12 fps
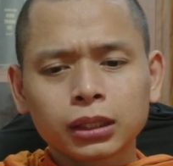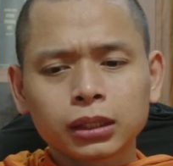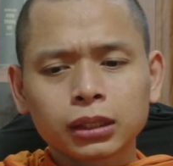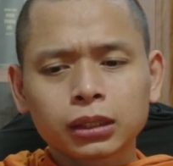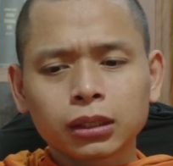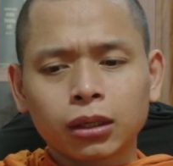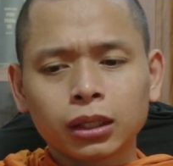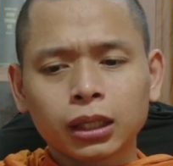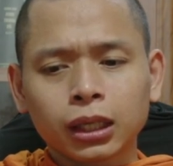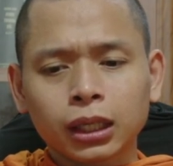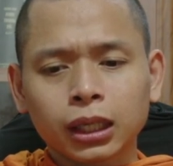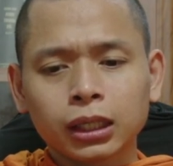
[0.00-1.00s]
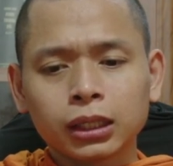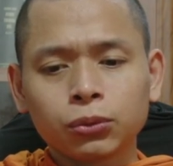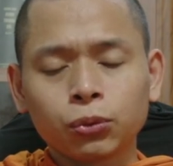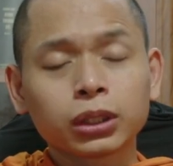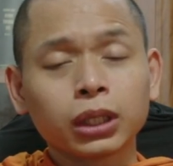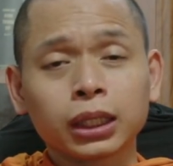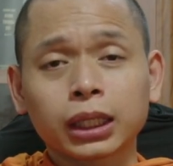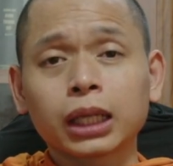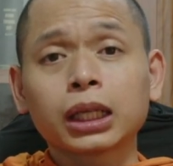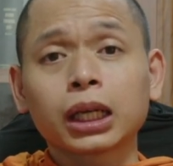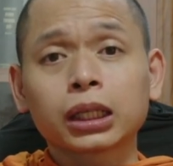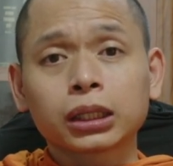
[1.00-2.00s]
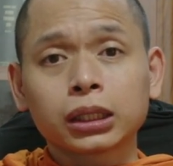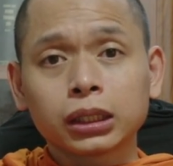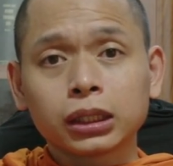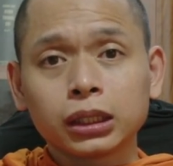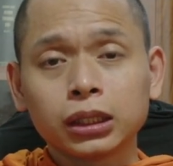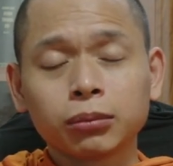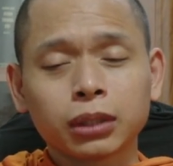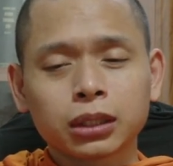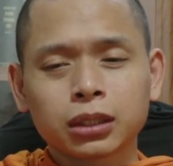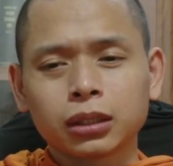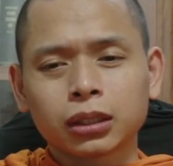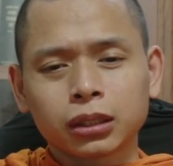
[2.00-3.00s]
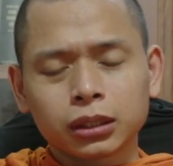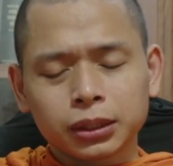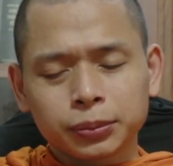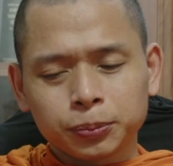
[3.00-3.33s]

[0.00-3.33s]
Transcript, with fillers: đó là cái quyết định cá nhân thôi nhưng mà sư nói